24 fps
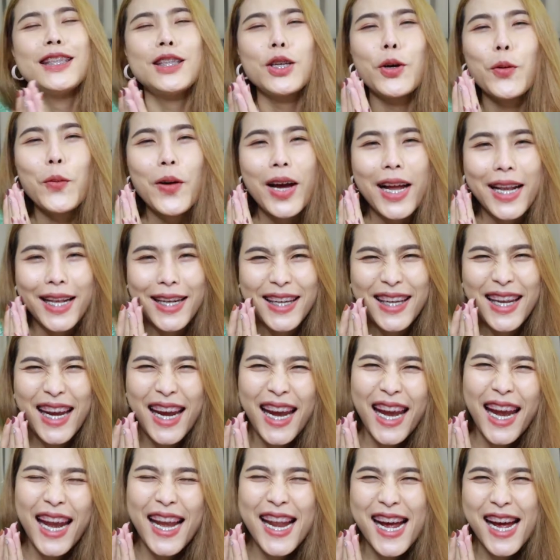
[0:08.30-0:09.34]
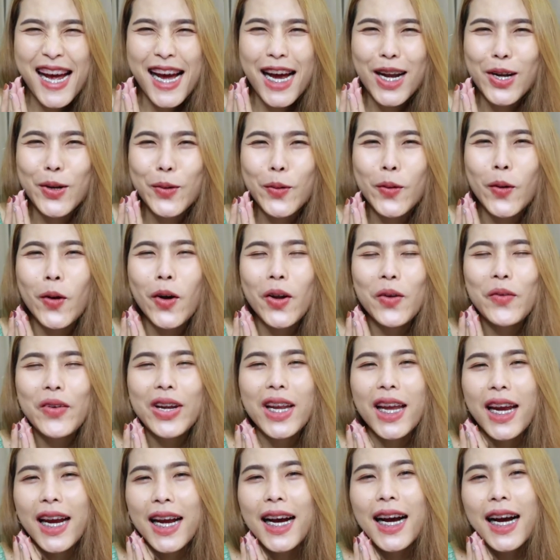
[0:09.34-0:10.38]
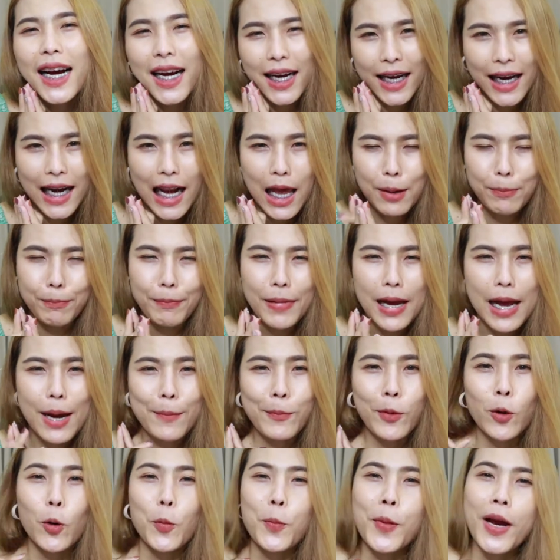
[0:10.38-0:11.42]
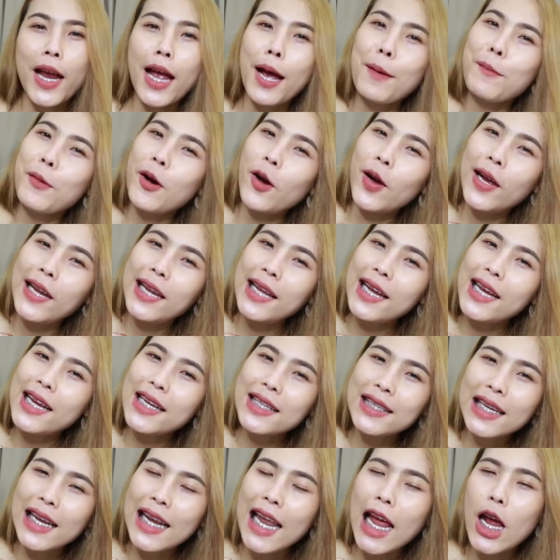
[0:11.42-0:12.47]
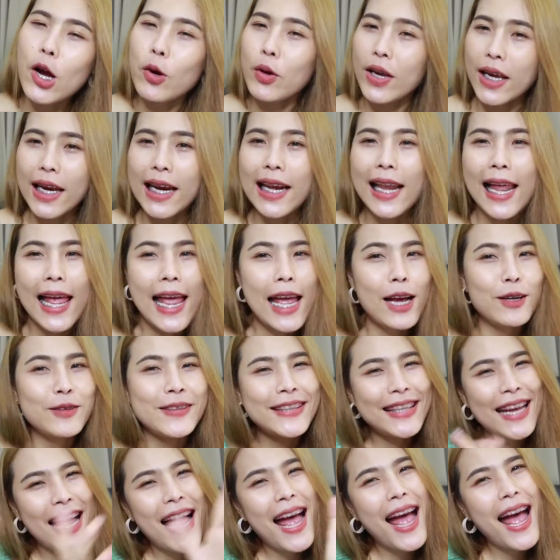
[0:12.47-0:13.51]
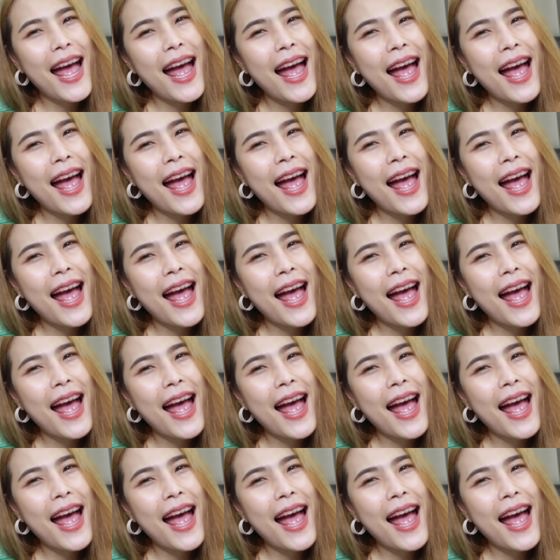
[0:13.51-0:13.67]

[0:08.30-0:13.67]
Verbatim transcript: สวัสดีนะคะทุกคนวันนี้ก็กลับมาพบกับ Oily Channel อีกแล้วจ้า